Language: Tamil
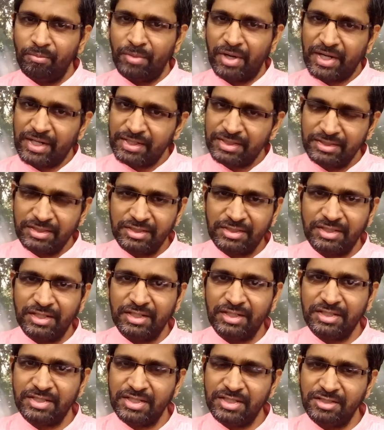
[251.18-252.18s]
மனசை
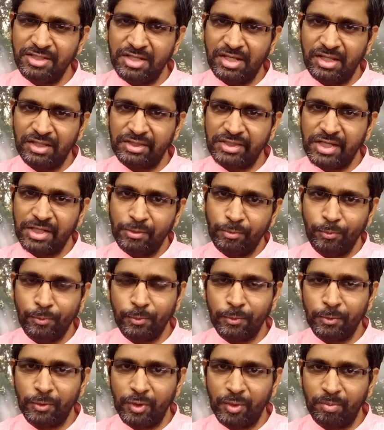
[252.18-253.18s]
சரி செஞ்சால் தான்
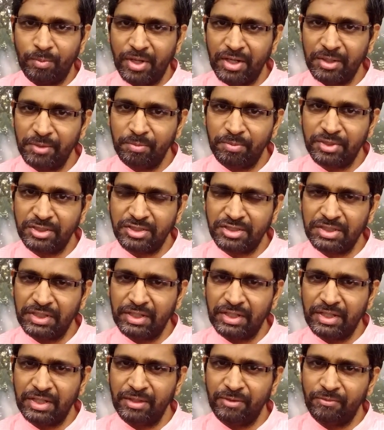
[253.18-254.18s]
உங்களோட
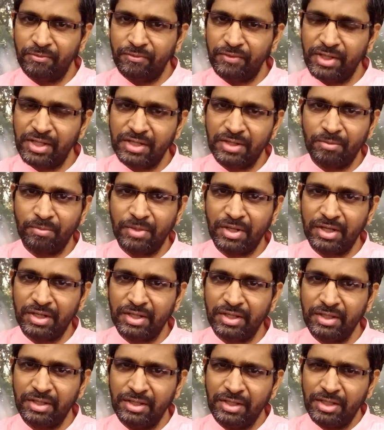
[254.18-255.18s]
பணப்பிரச்சனையை
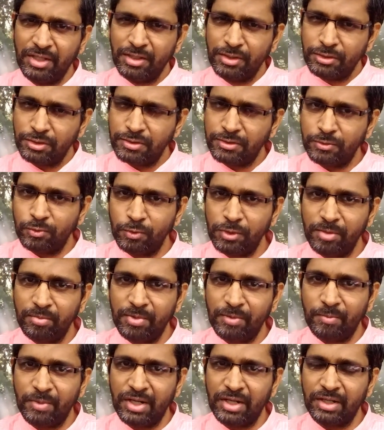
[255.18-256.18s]
வேகமாக
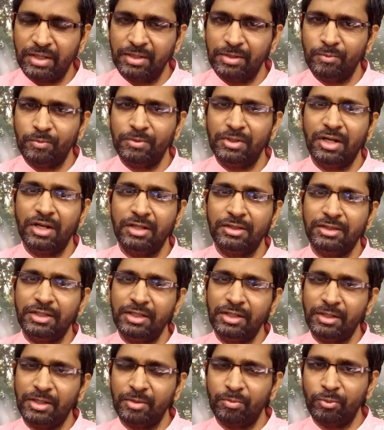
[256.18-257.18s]
சுலபமாக உங்களால்
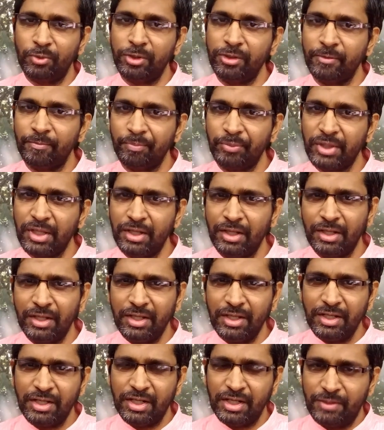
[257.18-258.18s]
தீர்க்க முடியும்
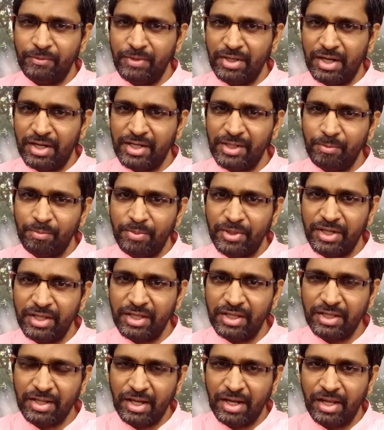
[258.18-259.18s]
எனவே
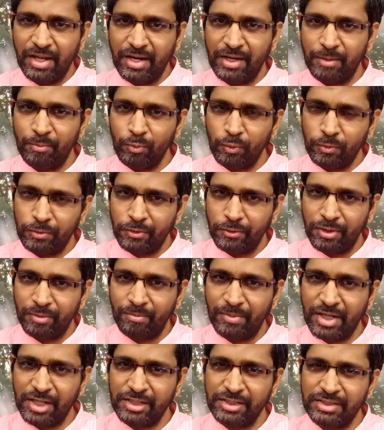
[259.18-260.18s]
அடிப்படை காரணம் உங்களோட
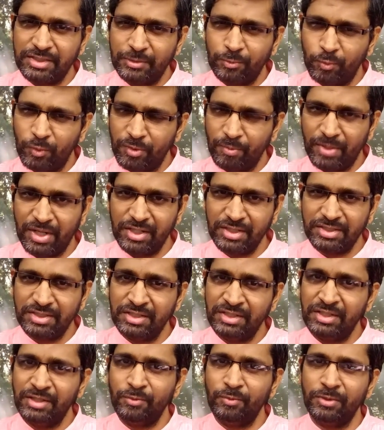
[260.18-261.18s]
மனசு உங்கள்
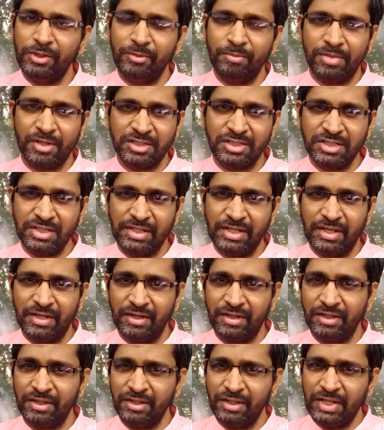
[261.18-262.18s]
மனசு தான் உங்களுக்கு பிரச்சனையாக
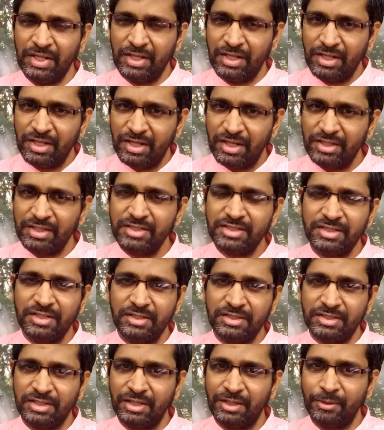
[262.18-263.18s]
இருக்குது அதை
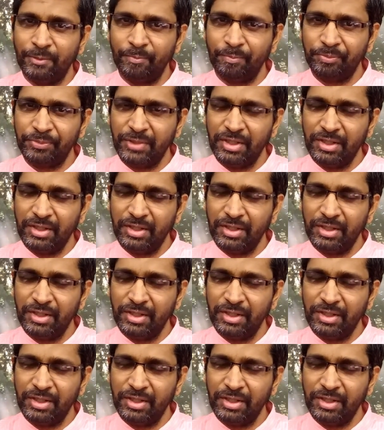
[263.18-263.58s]
சரி செய்யணும்